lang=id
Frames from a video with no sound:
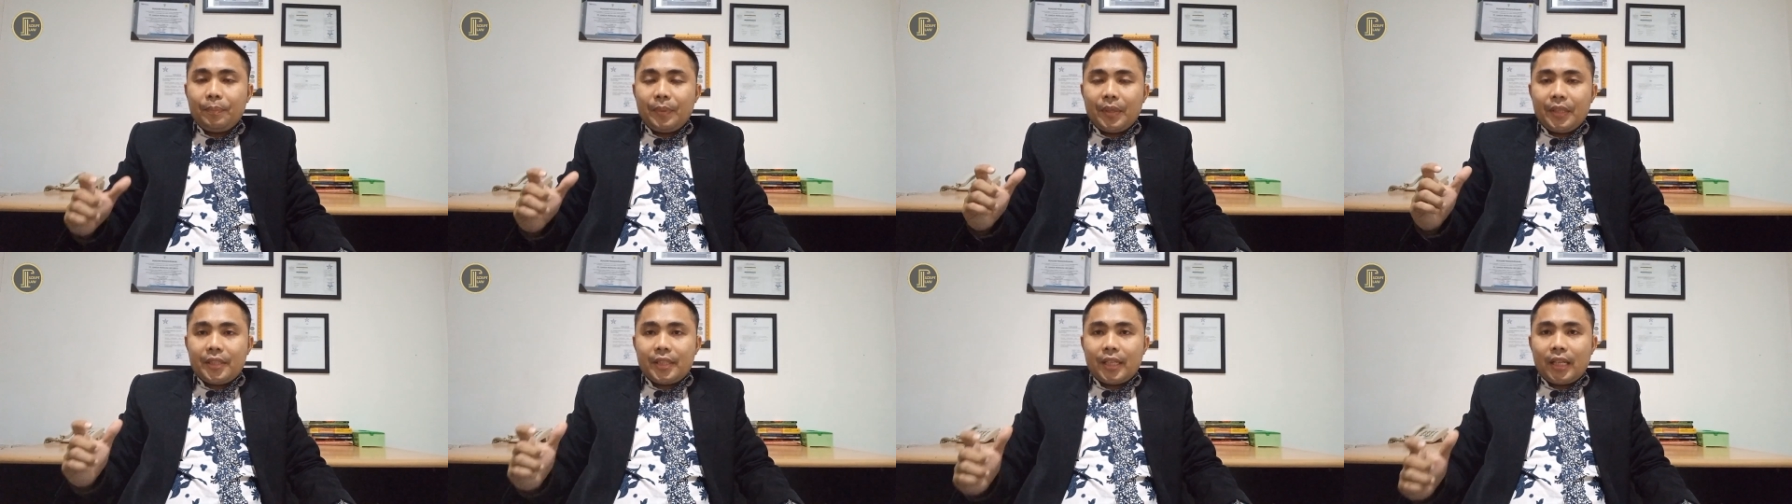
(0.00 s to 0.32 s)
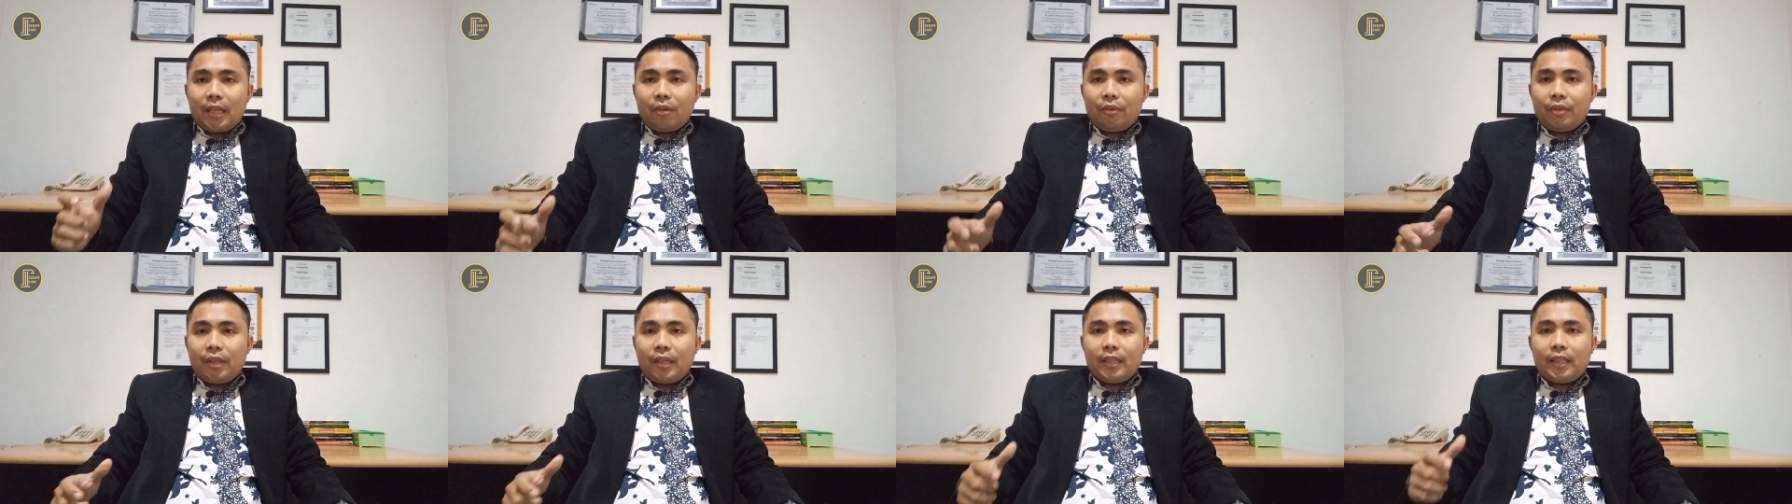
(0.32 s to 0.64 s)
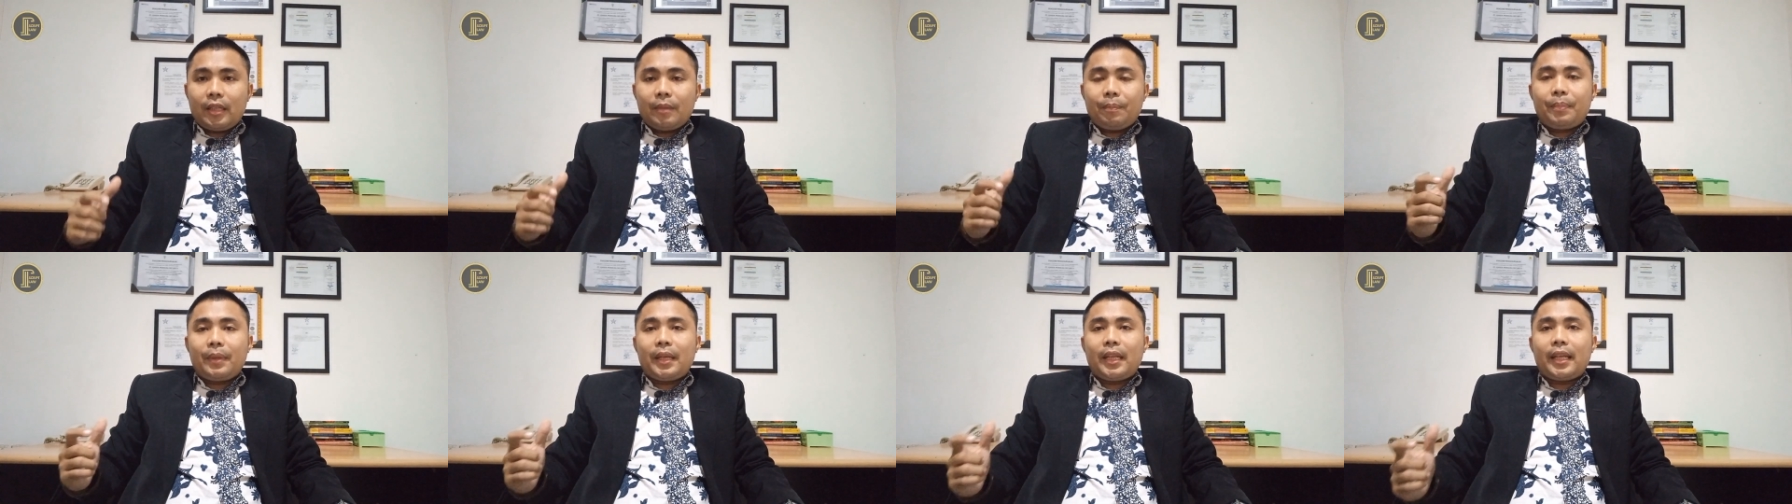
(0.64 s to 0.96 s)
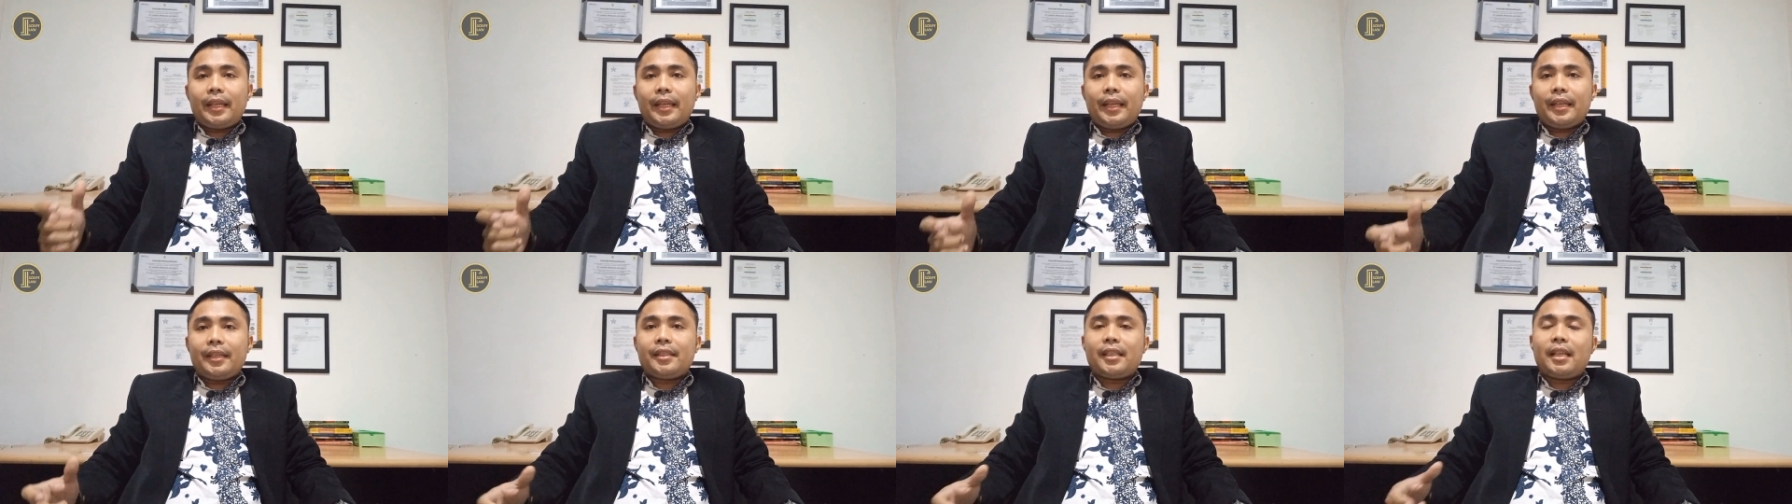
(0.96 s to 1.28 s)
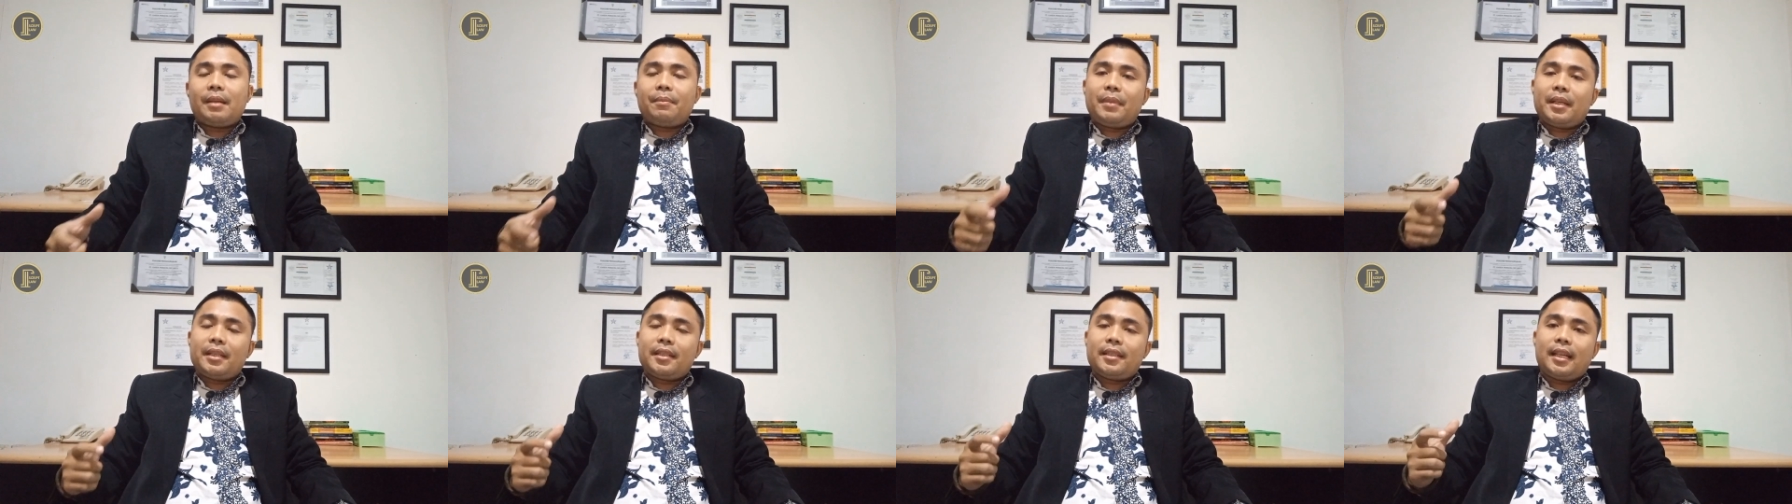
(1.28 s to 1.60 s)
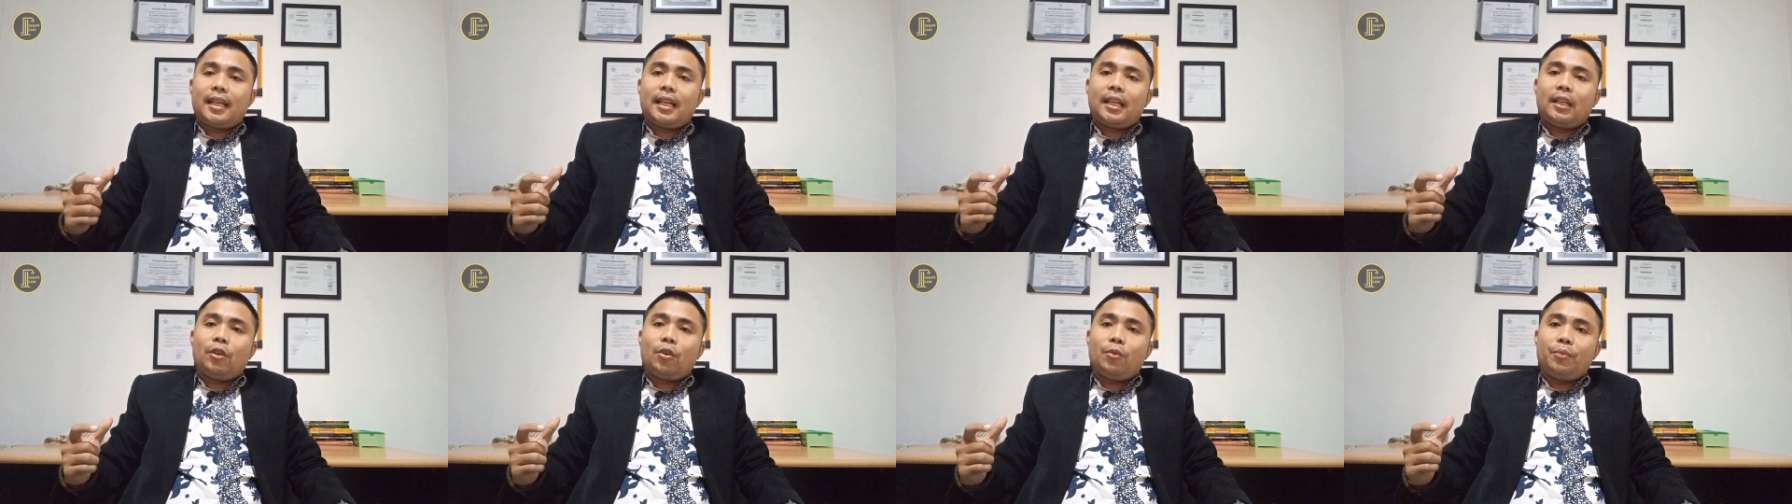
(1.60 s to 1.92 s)
pencalonan kepala desa
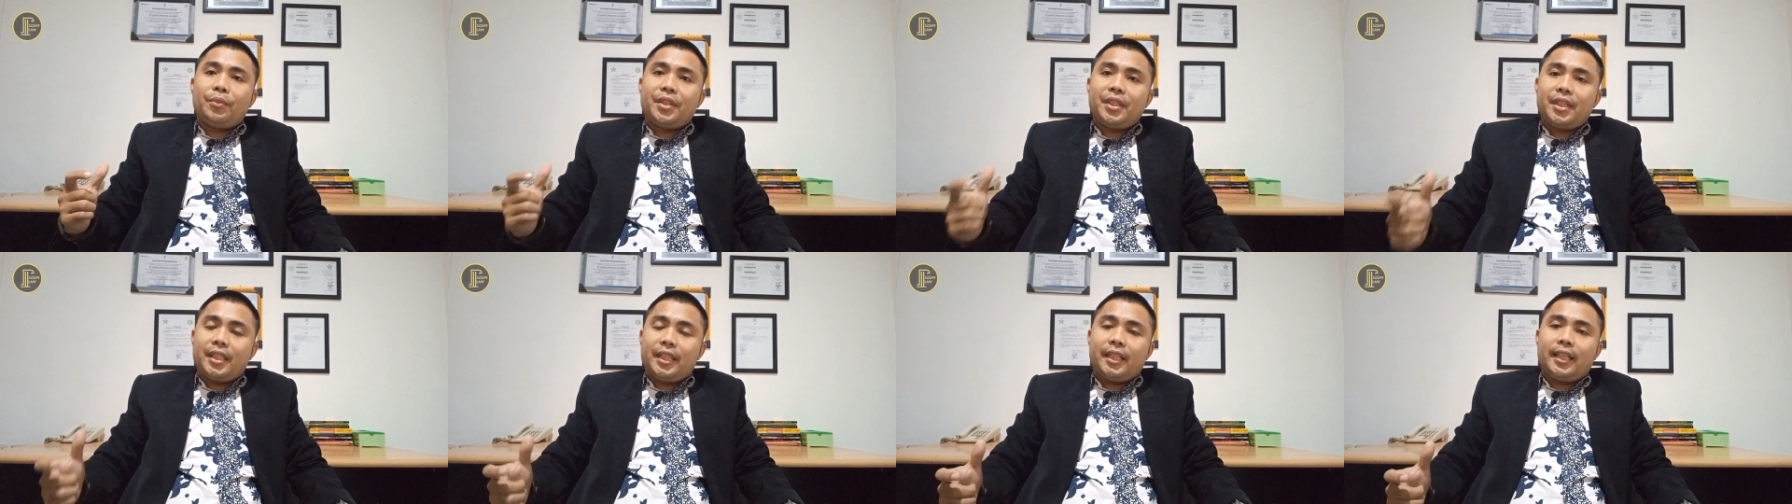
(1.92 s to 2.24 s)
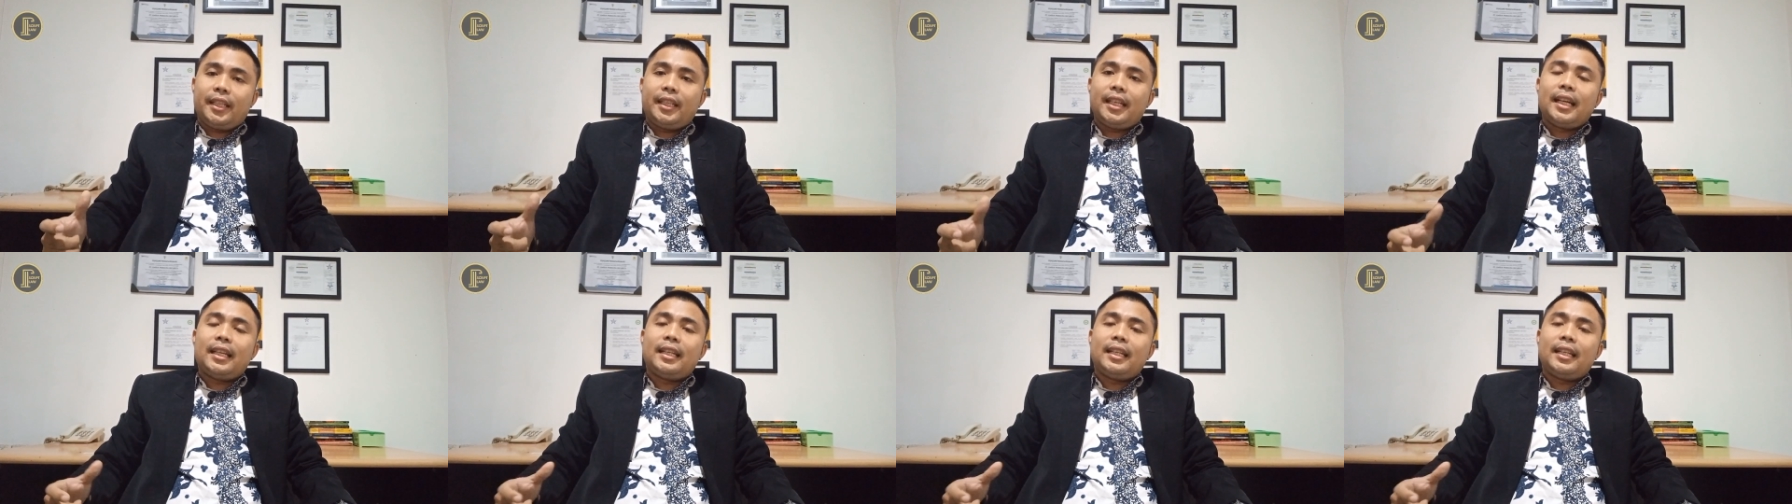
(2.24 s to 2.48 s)
masalah domisili